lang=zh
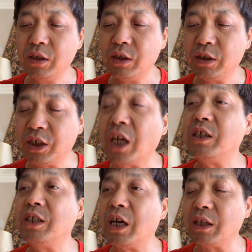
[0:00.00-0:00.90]
前些
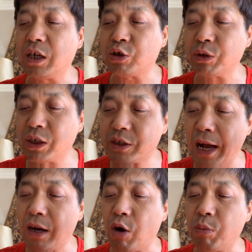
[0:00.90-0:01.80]
年呢，说他杀
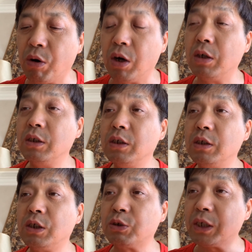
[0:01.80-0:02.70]
老婆，
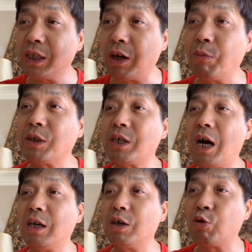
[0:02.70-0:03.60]
说他给老婆杀
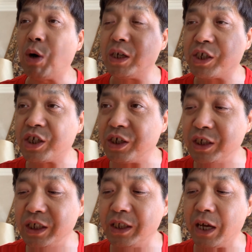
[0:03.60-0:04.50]
了，关了十
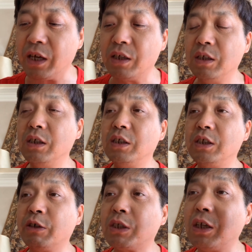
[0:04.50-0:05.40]
一年，结
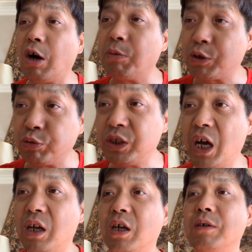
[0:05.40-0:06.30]
果他老婆出现
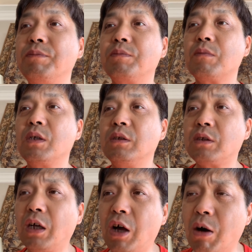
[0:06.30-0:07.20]
了，他
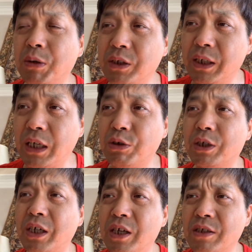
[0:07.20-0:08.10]
老婆应该就是
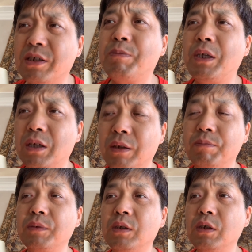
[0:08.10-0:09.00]
跟人私奔了，
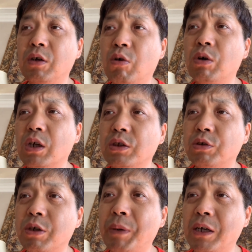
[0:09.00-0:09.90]
或者就
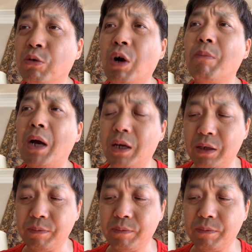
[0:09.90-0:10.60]
是被人拐卖了，